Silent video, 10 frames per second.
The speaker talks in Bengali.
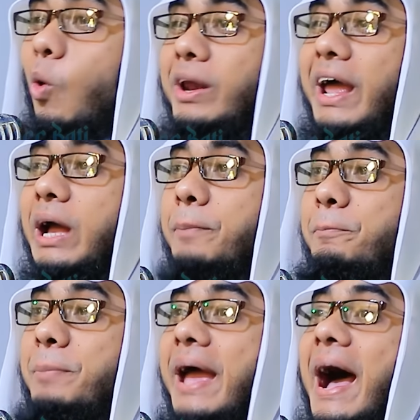অনেক
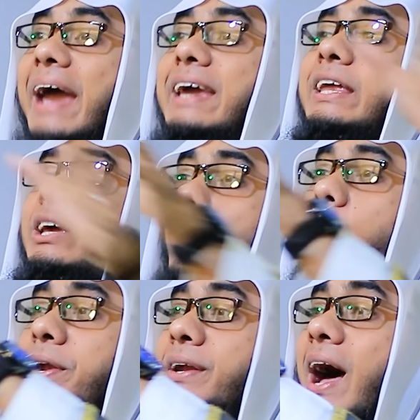বেআইনি
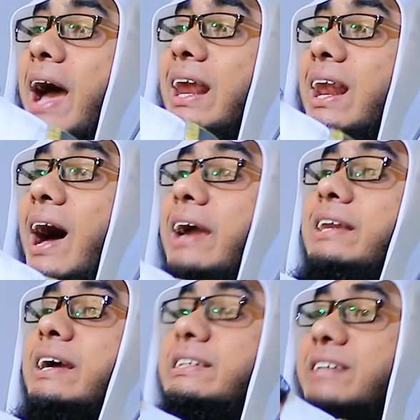অন্যায়
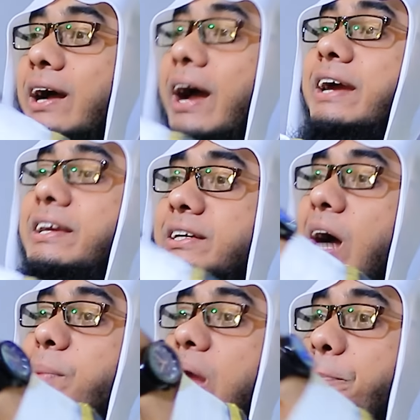লাইনে টাকা
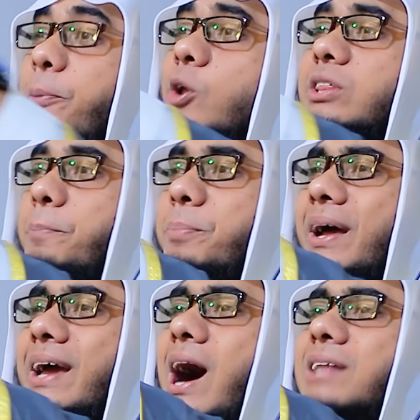ইনকামের পথ
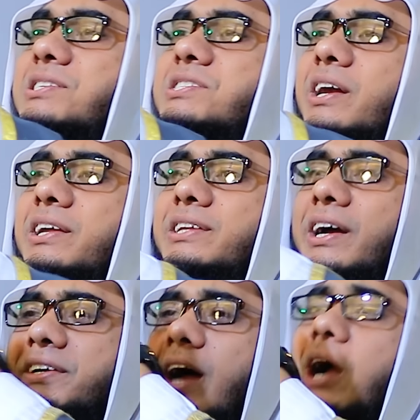আপনাকে ছানি
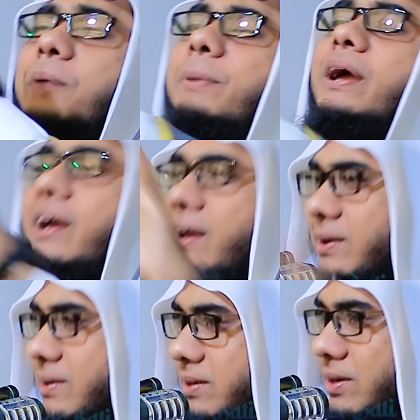দিয়ে ডাকবে
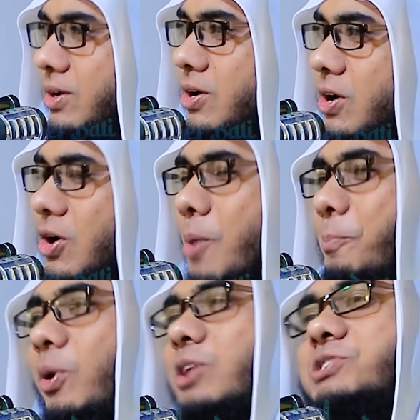রব
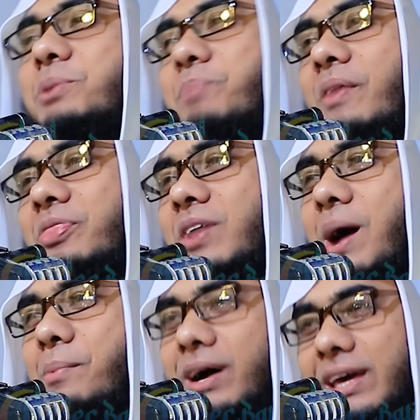বলেছেন বান্দা
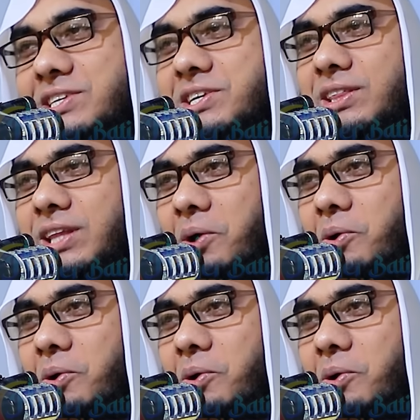আমাকে চিন্তা